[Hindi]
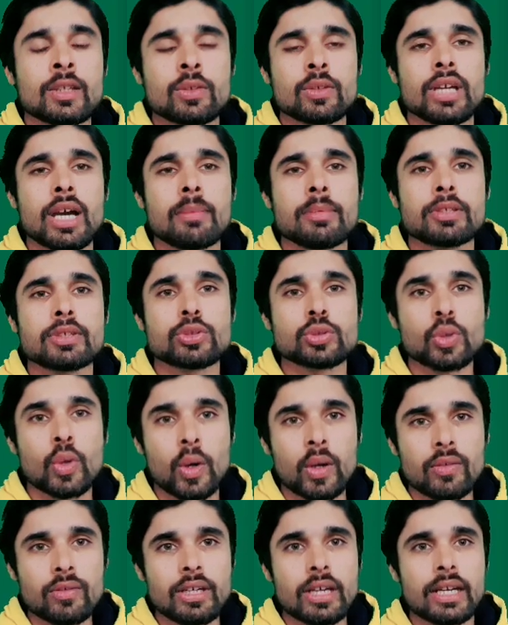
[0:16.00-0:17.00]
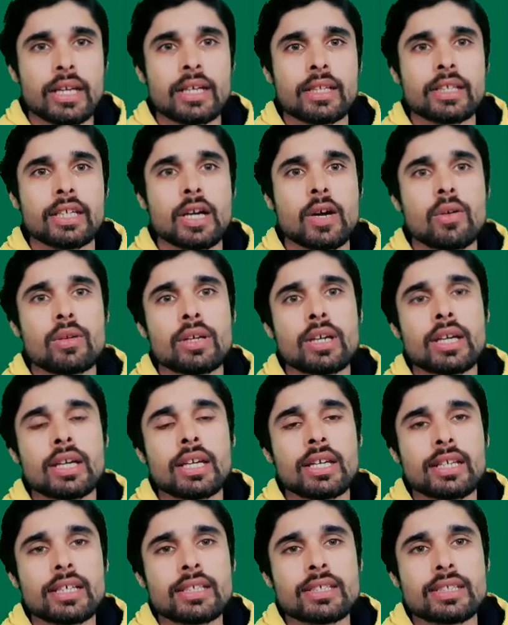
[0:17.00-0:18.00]
तो यहाँ पर सोल्व करके दिखाऊंगा
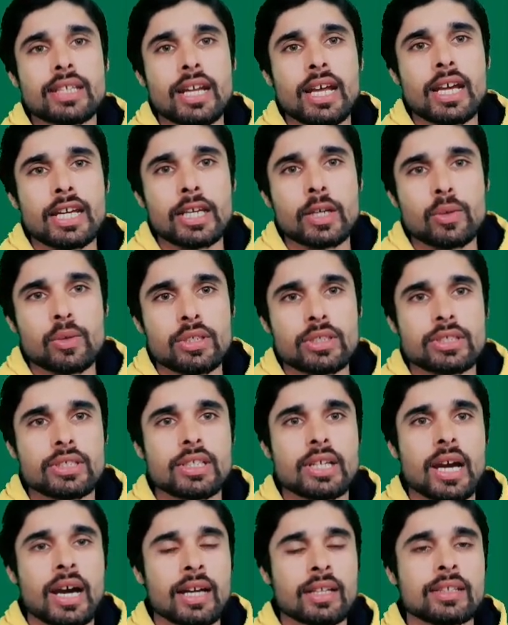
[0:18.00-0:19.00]
कि किस तरह के क्वेश्चन